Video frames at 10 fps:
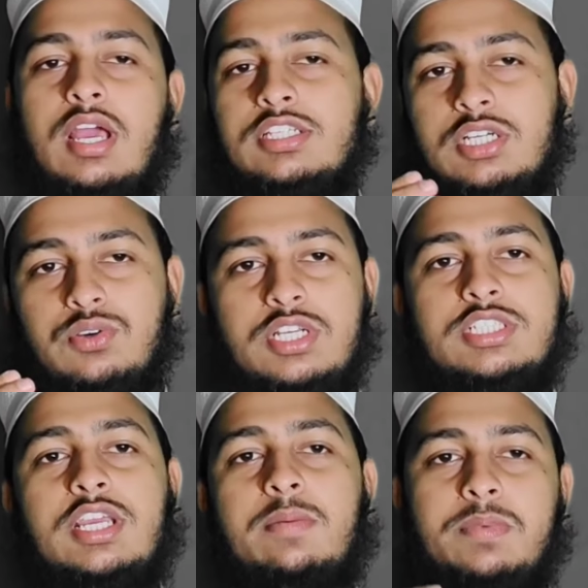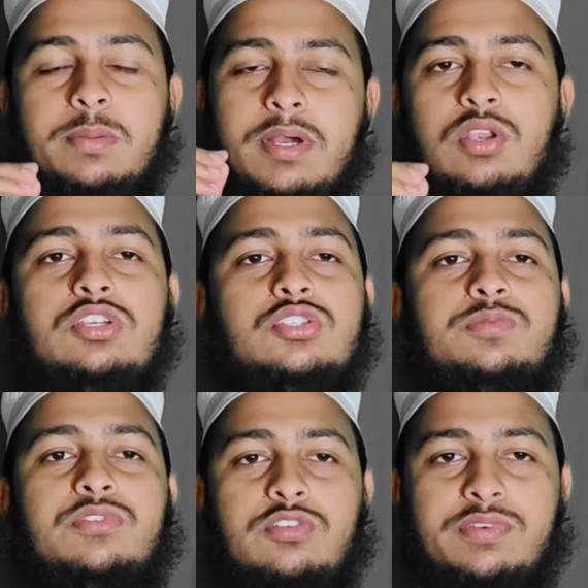আশা করা যায় আপনি ভালো কিছু
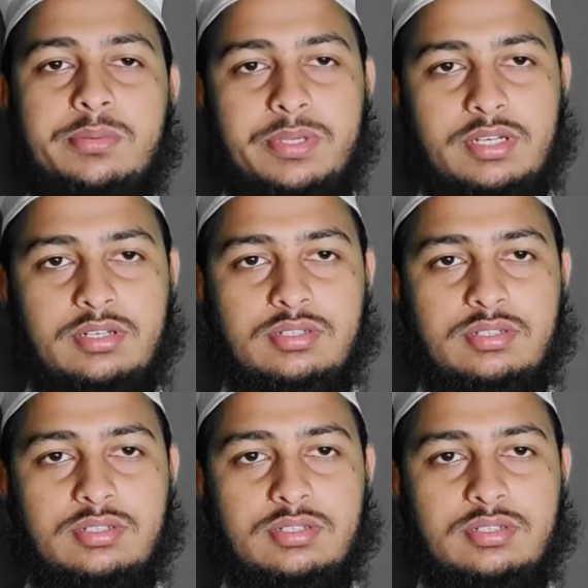ফল পাইবেন